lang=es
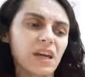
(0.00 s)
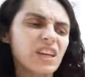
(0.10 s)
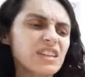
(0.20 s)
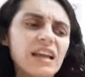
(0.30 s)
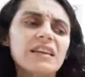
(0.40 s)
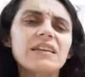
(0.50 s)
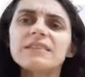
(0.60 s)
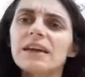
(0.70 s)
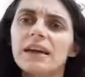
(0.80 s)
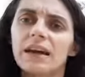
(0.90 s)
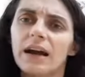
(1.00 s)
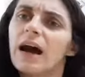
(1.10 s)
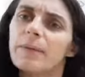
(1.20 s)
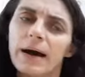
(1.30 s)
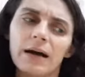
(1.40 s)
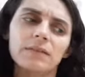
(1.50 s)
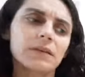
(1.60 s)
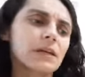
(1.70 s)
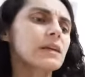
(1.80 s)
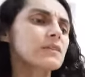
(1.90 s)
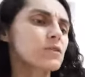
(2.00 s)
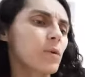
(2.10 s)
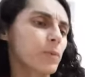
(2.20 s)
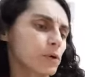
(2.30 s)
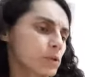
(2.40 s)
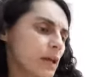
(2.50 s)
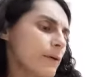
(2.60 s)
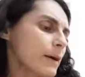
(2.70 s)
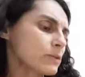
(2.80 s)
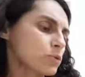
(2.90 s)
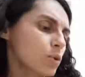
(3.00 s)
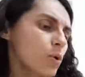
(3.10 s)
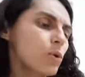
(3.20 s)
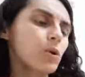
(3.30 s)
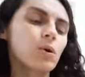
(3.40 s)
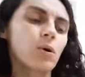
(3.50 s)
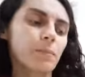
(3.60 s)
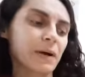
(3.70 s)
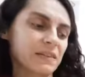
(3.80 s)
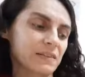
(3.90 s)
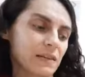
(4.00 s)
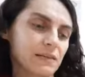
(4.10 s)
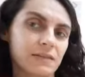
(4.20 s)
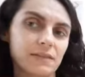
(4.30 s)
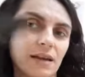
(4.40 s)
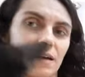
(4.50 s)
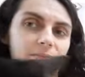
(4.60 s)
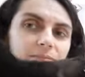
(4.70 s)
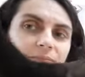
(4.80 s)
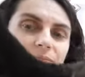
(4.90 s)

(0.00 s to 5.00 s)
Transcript: Ella ni se quejaba y soportaba todo con paciencia.